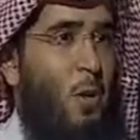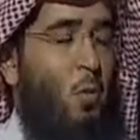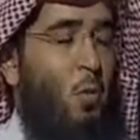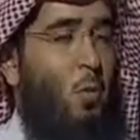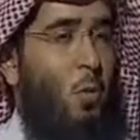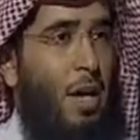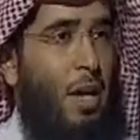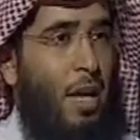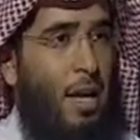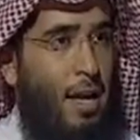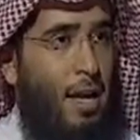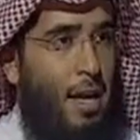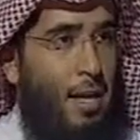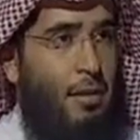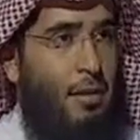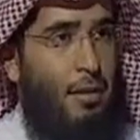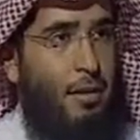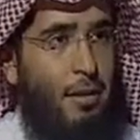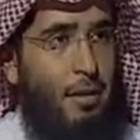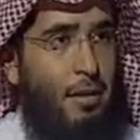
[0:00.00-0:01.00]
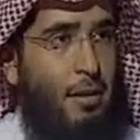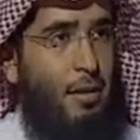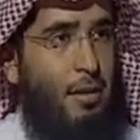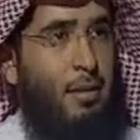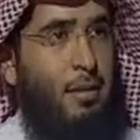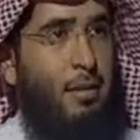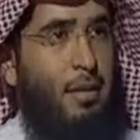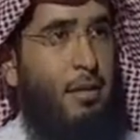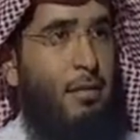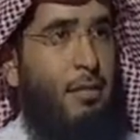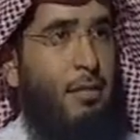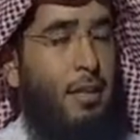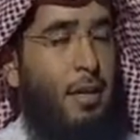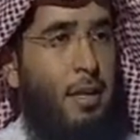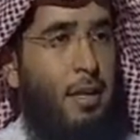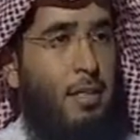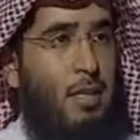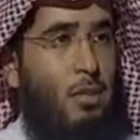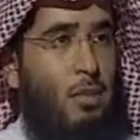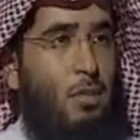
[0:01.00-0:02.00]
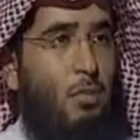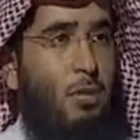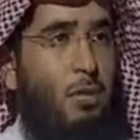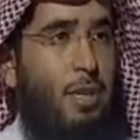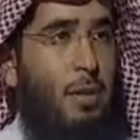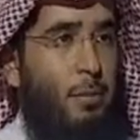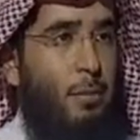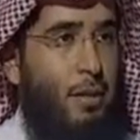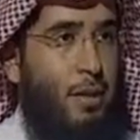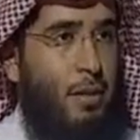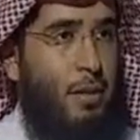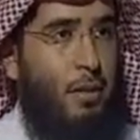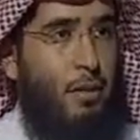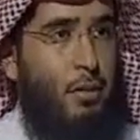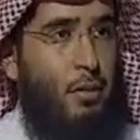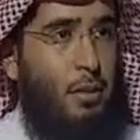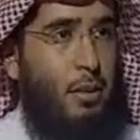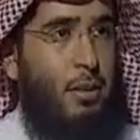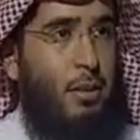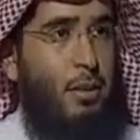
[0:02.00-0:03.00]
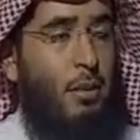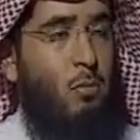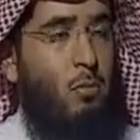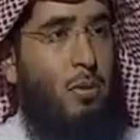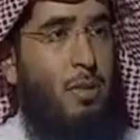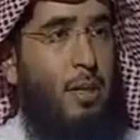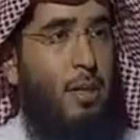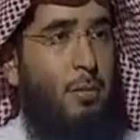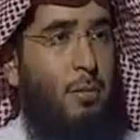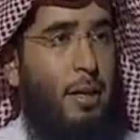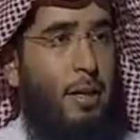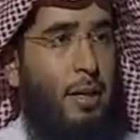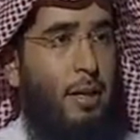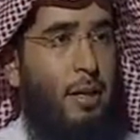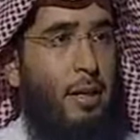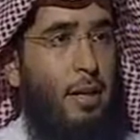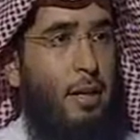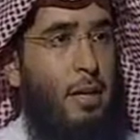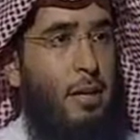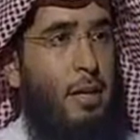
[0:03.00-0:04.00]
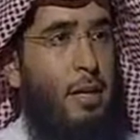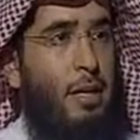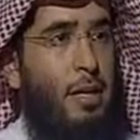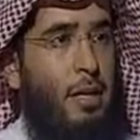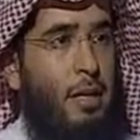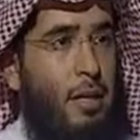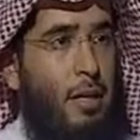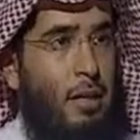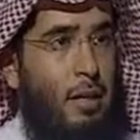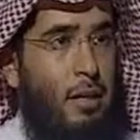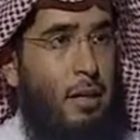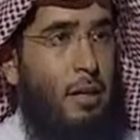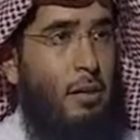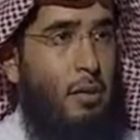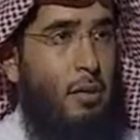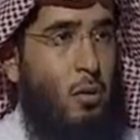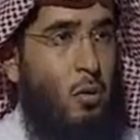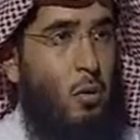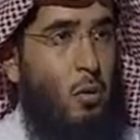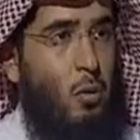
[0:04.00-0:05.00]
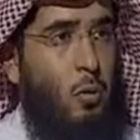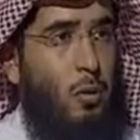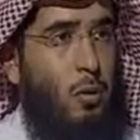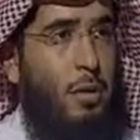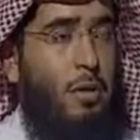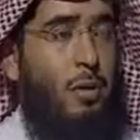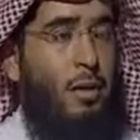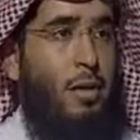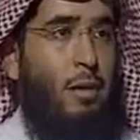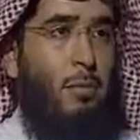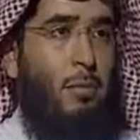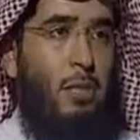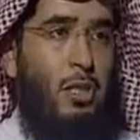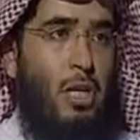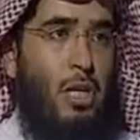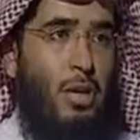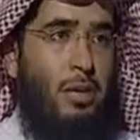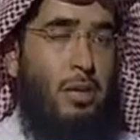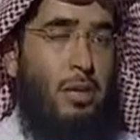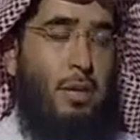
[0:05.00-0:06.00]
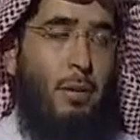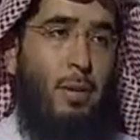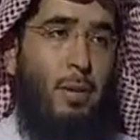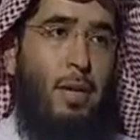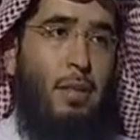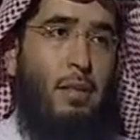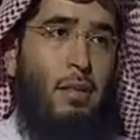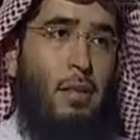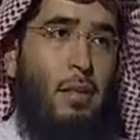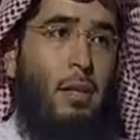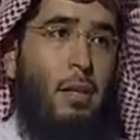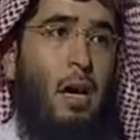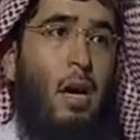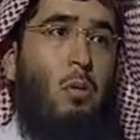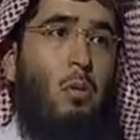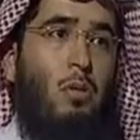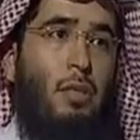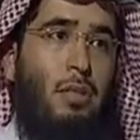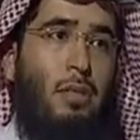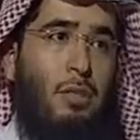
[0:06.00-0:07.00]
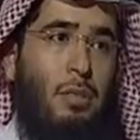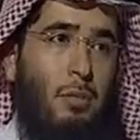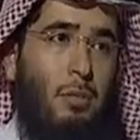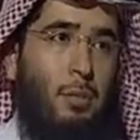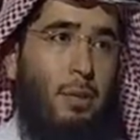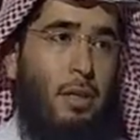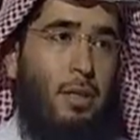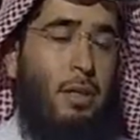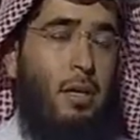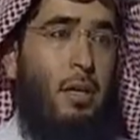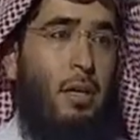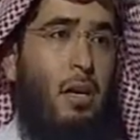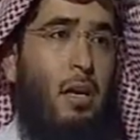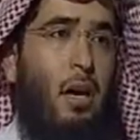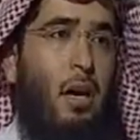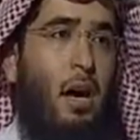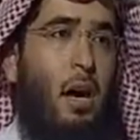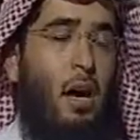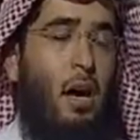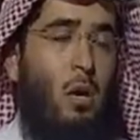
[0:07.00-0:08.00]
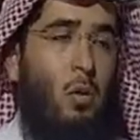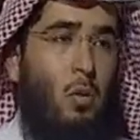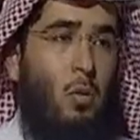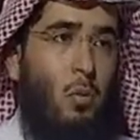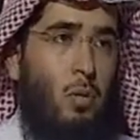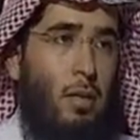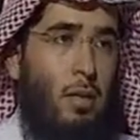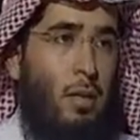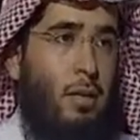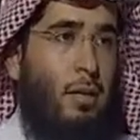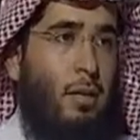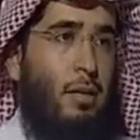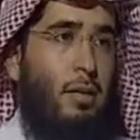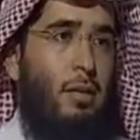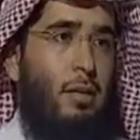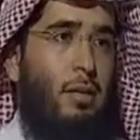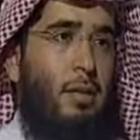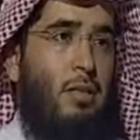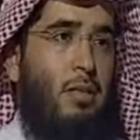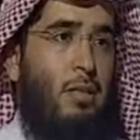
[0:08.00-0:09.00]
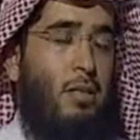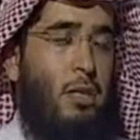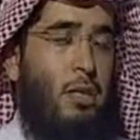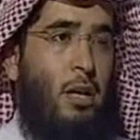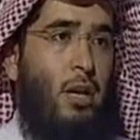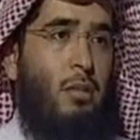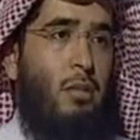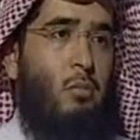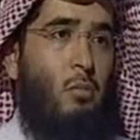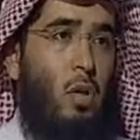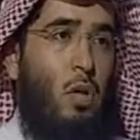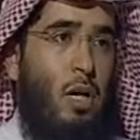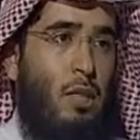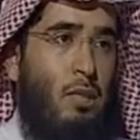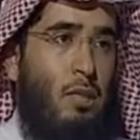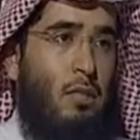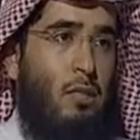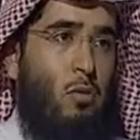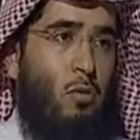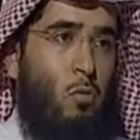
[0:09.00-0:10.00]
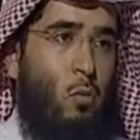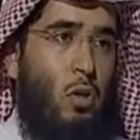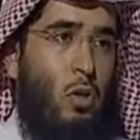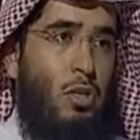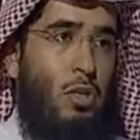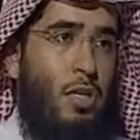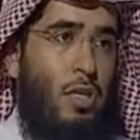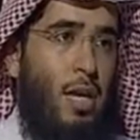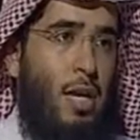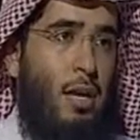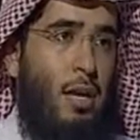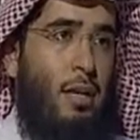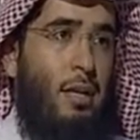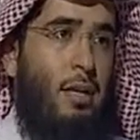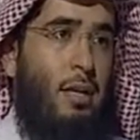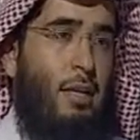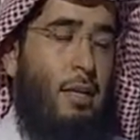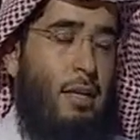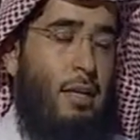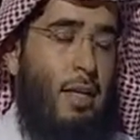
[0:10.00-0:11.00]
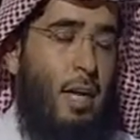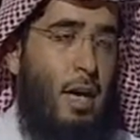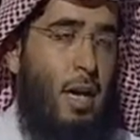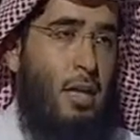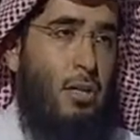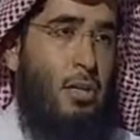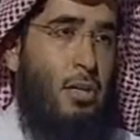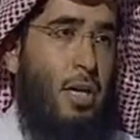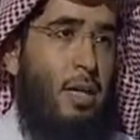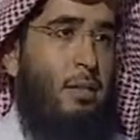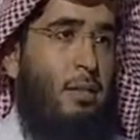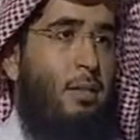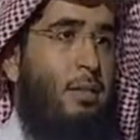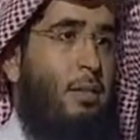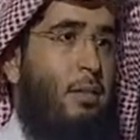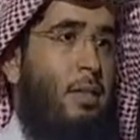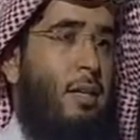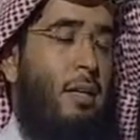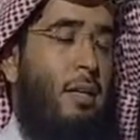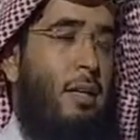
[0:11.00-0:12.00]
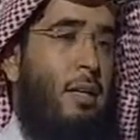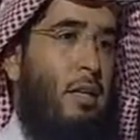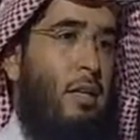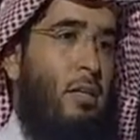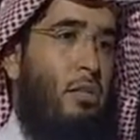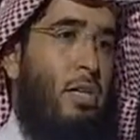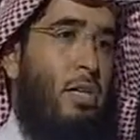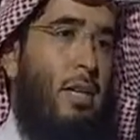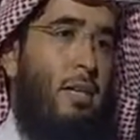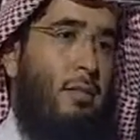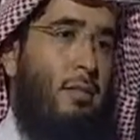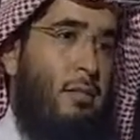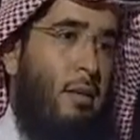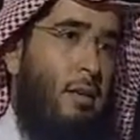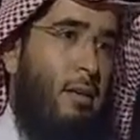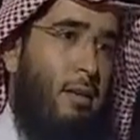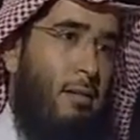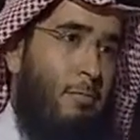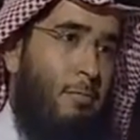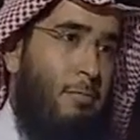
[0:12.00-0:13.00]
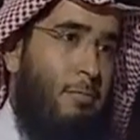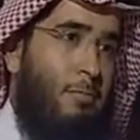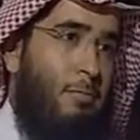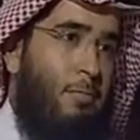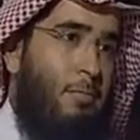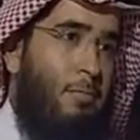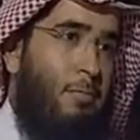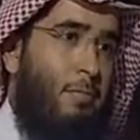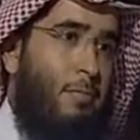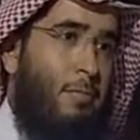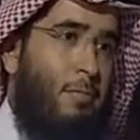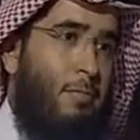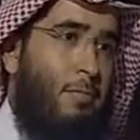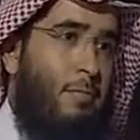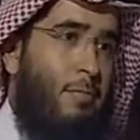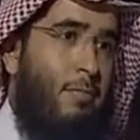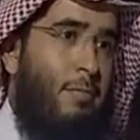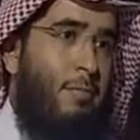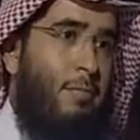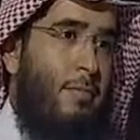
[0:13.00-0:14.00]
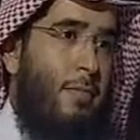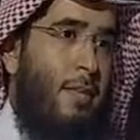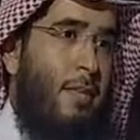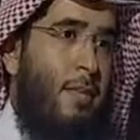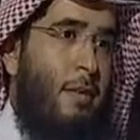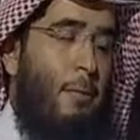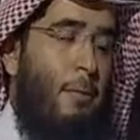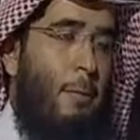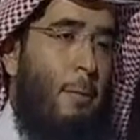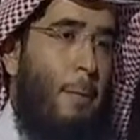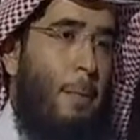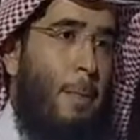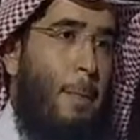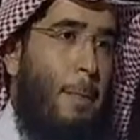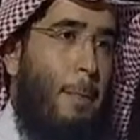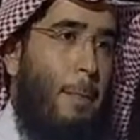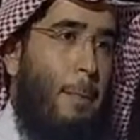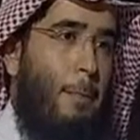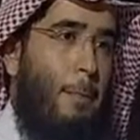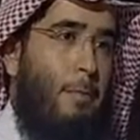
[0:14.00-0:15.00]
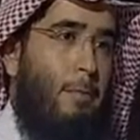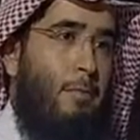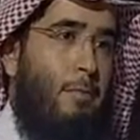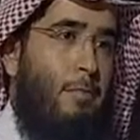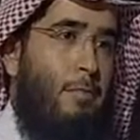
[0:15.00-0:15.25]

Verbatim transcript: وعلى هذه الدراسة سوف نبني خططنا المستقبلية لتكون مشاريعنا البحثية أو التدريبية أو الاستشارات مخصصة وموجهة لحاجات الجهات تلك نحن منذ فترة طويلة يعني